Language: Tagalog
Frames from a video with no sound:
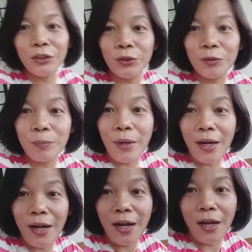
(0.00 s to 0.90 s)
yung
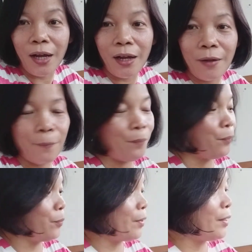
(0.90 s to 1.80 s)
mga
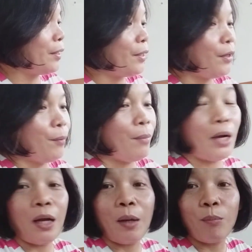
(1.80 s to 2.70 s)

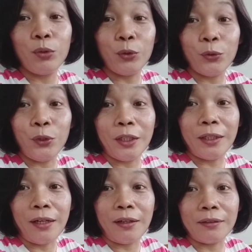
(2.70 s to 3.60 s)
mga buto ng,
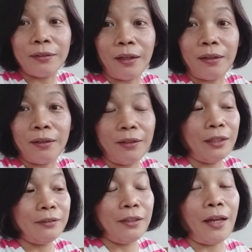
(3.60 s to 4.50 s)
ng
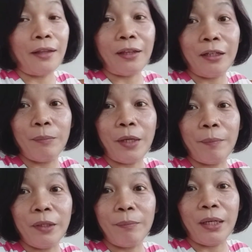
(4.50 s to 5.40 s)
tinatanim
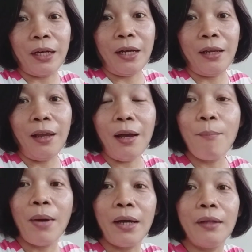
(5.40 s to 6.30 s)
naming mga
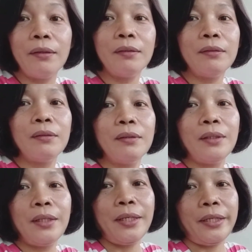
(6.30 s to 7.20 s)
halaman
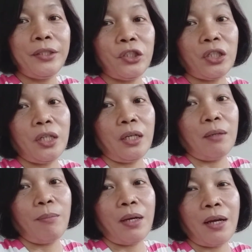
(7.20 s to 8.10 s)
at saka
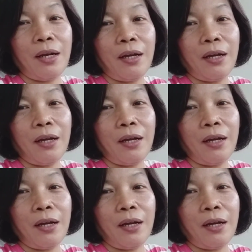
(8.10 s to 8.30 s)
mga